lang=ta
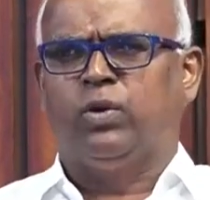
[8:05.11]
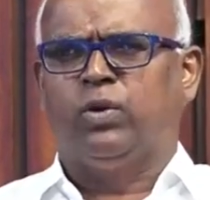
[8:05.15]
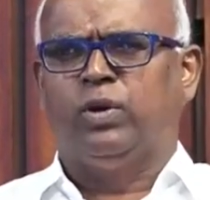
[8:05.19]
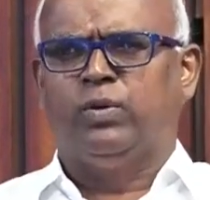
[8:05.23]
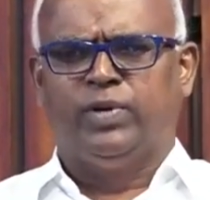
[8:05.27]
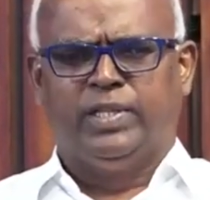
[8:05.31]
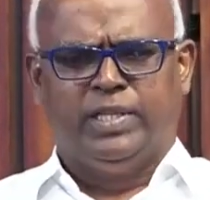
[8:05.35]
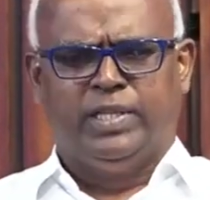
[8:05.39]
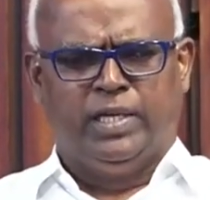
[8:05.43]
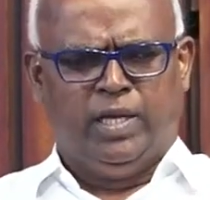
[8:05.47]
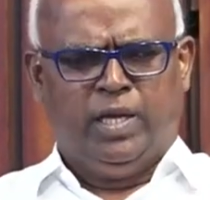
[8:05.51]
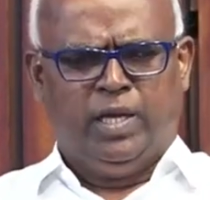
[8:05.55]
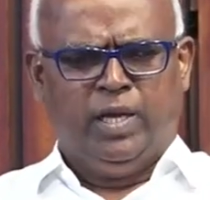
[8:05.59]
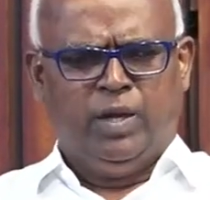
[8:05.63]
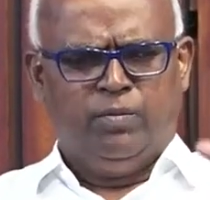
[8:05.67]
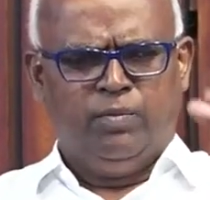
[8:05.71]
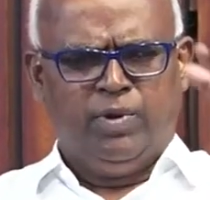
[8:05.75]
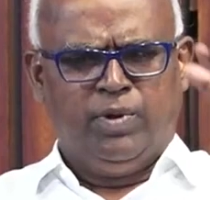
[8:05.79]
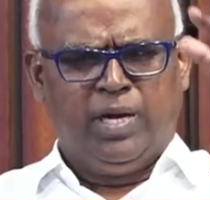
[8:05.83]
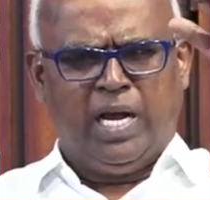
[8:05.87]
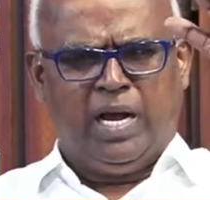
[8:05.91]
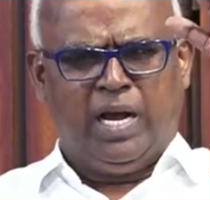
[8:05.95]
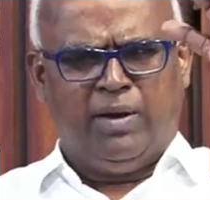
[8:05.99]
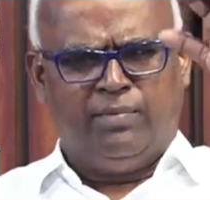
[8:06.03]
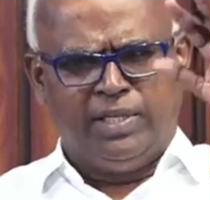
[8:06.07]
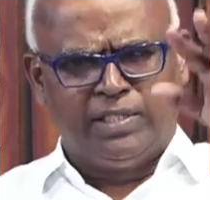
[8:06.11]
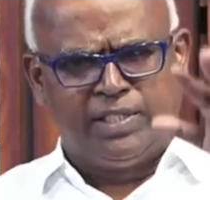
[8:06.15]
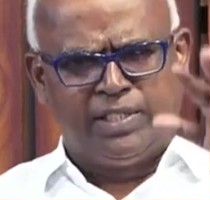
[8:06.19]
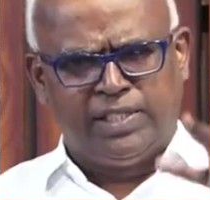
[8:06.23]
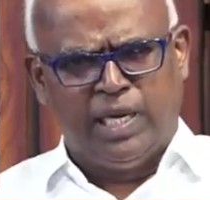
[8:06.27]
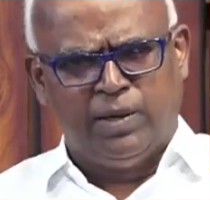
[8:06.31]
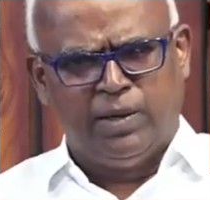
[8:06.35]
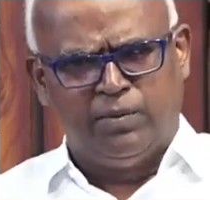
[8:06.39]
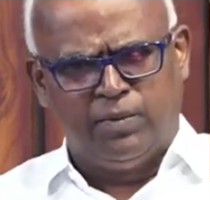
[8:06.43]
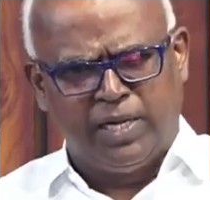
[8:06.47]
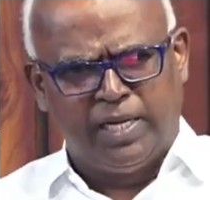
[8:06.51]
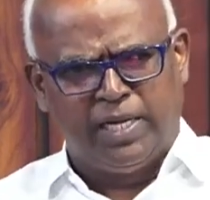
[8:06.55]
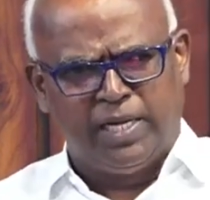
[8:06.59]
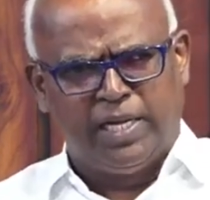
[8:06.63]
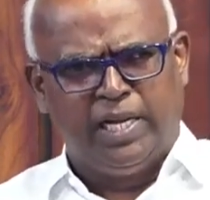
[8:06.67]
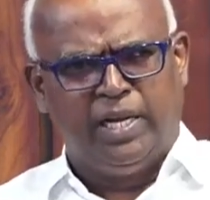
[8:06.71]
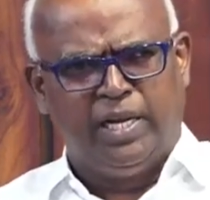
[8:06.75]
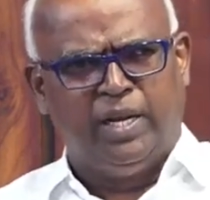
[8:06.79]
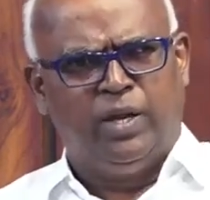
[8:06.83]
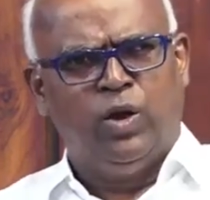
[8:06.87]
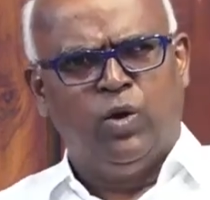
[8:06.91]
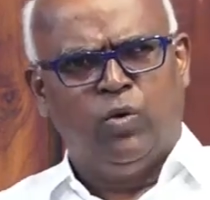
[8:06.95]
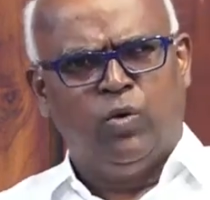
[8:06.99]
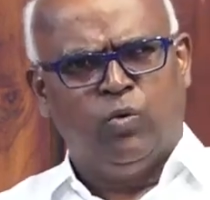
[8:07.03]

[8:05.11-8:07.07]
கொள்வது மிக அவசியம் என்று